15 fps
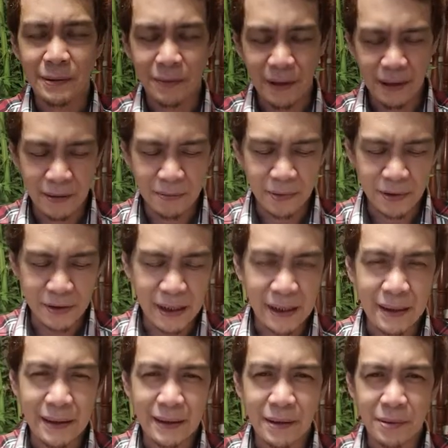Welcome po
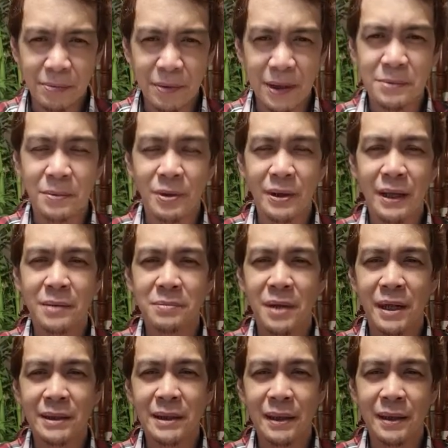sa Facebook Live
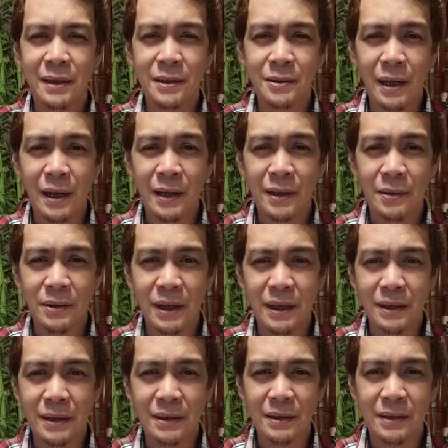natin ngayong araw
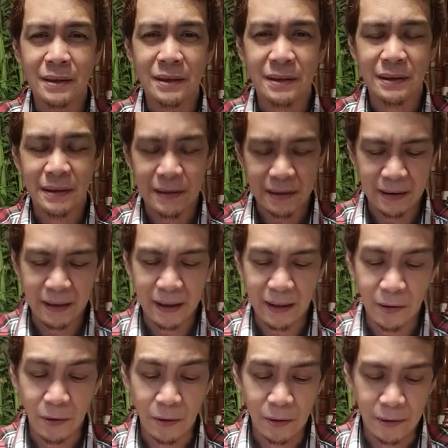ng
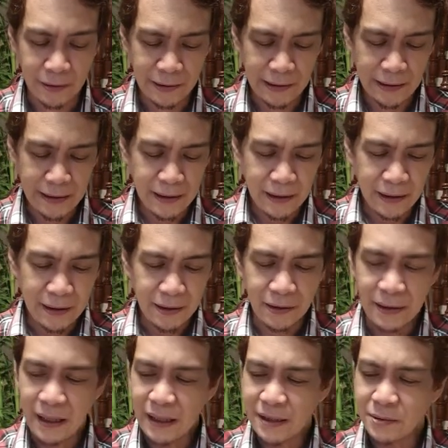linggo.
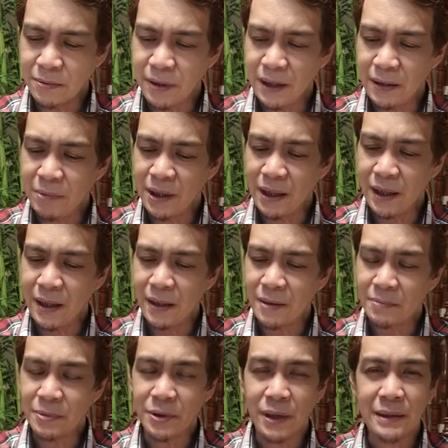No, last week
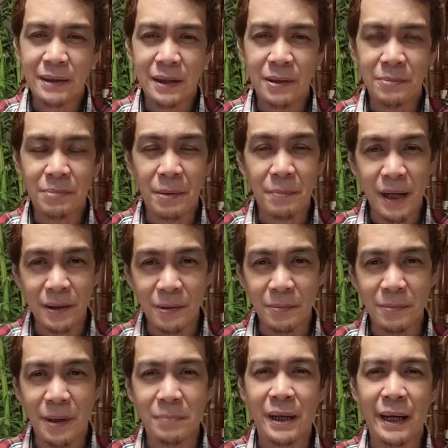pinag-aralan po natin yung
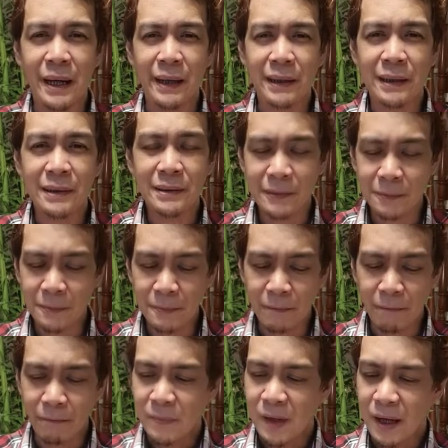papanong pagpalain.
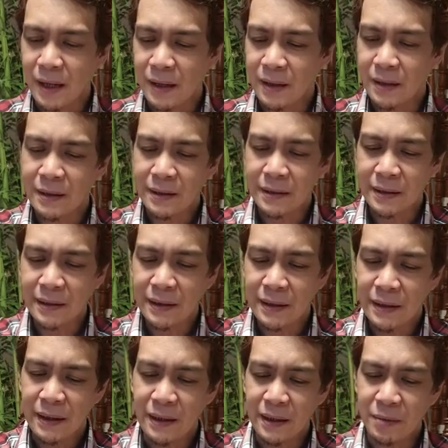Uh,
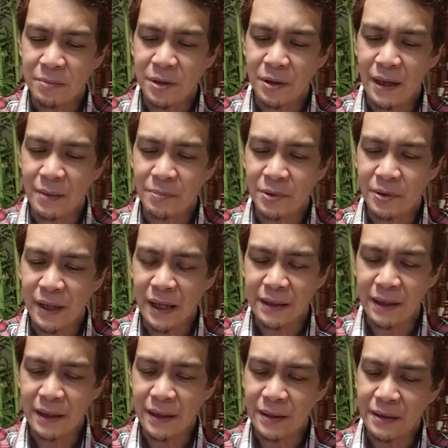i-review lang po
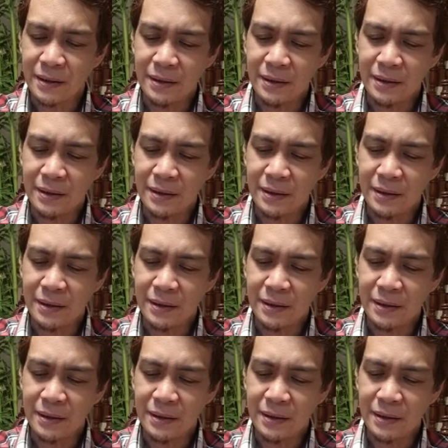natin ng